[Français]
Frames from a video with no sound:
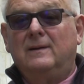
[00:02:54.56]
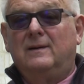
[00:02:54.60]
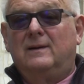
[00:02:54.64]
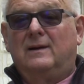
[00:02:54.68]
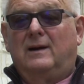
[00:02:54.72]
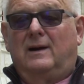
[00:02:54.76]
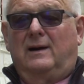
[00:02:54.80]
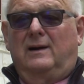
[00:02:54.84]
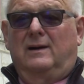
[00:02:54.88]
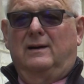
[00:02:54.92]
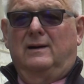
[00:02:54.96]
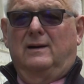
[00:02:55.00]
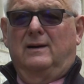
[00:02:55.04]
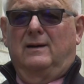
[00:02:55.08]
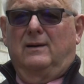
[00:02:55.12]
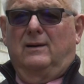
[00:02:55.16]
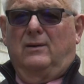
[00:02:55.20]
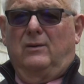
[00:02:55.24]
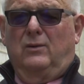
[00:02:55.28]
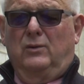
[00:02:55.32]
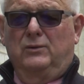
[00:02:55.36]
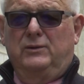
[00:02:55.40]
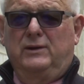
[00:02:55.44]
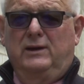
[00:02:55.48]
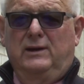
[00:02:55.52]
Ah,
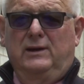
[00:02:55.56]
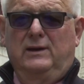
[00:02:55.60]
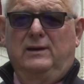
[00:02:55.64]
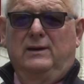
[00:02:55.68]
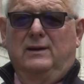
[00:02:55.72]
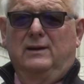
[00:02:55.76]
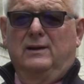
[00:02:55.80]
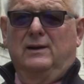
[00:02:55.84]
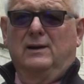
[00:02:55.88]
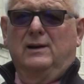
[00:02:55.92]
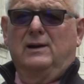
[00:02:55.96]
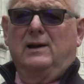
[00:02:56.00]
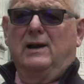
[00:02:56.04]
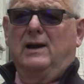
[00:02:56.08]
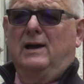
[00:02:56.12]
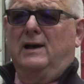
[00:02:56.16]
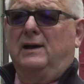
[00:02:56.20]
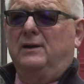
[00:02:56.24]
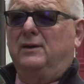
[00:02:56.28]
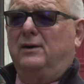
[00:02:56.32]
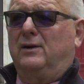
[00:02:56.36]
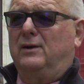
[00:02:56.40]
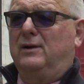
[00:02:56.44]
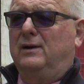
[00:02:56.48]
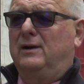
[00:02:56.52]
on dit
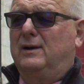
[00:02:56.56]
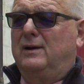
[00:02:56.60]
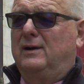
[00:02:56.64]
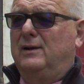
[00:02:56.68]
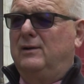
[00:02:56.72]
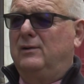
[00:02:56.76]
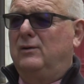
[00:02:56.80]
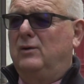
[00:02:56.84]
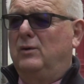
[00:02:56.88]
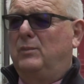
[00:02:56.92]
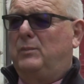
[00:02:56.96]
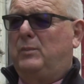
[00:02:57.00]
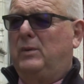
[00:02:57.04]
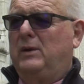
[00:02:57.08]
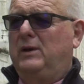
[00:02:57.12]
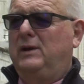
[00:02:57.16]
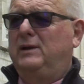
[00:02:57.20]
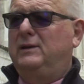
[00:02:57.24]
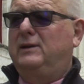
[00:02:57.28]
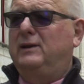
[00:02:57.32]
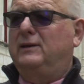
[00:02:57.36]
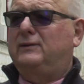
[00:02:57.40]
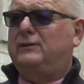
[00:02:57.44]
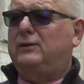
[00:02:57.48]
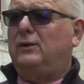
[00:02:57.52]
l'Indre, le pays
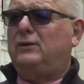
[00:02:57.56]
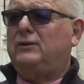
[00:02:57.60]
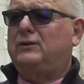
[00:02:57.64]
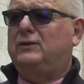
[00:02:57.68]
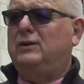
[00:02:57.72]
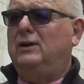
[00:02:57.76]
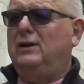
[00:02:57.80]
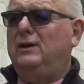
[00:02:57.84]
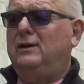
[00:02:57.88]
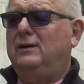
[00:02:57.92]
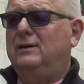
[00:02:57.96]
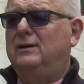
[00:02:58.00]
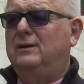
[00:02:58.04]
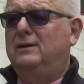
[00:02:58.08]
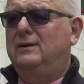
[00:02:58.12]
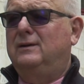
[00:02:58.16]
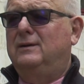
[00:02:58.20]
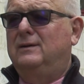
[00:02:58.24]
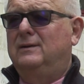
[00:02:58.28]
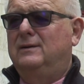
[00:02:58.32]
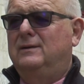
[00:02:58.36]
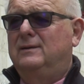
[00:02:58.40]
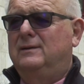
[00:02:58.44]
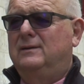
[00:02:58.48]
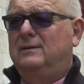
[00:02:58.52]
des sorciers,
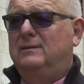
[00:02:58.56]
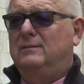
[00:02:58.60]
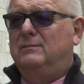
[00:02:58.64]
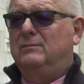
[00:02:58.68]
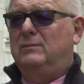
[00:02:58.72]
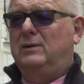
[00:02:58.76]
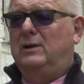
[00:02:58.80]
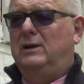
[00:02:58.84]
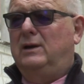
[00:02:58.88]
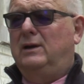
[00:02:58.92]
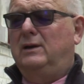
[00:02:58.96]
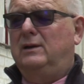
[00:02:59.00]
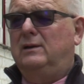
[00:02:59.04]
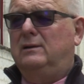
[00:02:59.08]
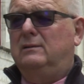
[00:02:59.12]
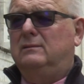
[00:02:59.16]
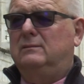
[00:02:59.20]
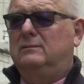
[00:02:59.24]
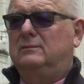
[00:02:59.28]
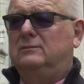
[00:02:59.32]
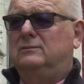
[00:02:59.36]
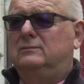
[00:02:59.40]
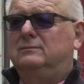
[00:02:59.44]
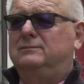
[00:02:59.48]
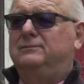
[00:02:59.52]
mais
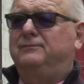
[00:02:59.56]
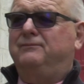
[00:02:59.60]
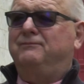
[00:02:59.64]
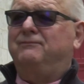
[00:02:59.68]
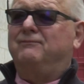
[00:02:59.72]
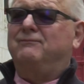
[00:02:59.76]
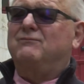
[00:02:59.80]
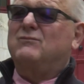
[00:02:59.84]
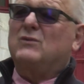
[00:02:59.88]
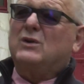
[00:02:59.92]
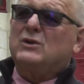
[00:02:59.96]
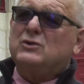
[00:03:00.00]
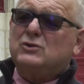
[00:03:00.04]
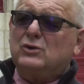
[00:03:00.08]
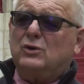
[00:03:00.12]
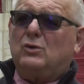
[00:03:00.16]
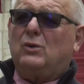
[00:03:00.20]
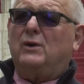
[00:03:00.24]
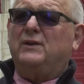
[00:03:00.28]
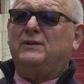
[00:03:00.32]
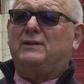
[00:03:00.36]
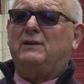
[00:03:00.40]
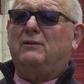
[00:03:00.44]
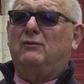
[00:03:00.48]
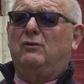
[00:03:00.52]
je
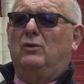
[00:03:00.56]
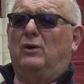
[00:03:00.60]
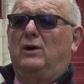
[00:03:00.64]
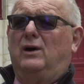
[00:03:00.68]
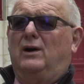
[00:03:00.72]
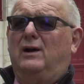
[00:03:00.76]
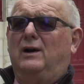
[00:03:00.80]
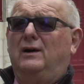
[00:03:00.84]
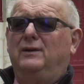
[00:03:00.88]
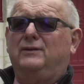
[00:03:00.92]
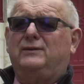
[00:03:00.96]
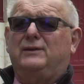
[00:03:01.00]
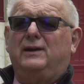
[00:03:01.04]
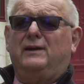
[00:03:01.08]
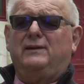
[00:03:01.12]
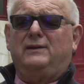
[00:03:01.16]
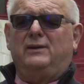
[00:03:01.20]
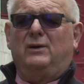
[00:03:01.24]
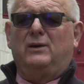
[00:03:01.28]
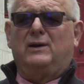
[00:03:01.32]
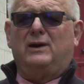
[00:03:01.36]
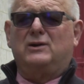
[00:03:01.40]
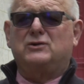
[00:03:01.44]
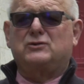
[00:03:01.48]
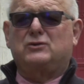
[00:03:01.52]
crois savoir, hein, ça
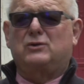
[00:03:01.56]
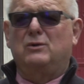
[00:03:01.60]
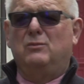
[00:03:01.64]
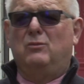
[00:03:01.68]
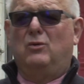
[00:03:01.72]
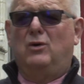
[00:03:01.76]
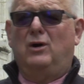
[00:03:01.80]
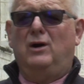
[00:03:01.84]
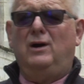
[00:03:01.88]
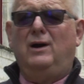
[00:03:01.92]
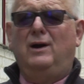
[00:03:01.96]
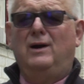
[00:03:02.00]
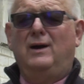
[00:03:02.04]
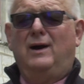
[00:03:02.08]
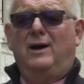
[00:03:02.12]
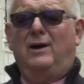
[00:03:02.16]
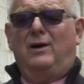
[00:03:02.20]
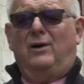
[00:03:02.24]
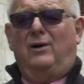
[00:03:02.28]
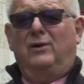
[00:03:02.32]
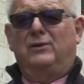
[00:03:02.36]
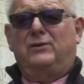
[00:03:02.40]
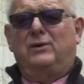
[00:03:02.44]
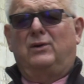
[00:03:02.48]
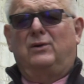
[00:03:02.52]
n'engage que moi,
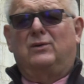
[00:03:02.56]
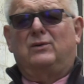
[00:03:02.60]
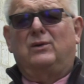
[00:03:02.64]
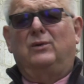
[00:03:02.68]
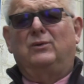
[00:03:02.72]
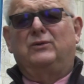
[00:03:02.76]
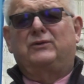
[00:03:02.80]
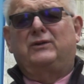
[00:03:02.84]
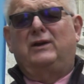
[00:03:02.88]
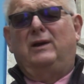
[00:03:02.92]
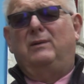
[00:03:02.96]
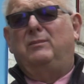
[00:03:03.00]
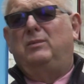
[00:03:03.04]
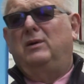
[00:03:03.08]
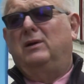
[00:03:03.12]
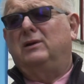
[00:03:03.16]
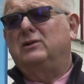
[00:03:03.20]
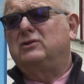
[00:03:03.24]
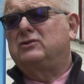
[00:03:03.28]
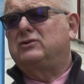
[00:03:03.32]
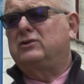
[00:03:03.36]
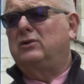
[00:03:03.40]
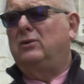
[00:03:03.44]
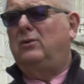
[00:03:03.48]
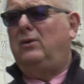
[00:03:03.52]
en tant qu'ancien
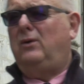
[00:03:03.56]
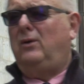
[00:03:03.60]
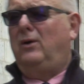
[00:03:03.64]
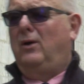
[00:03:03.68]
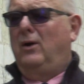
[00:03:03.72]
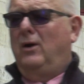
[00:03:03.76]
Berrichon,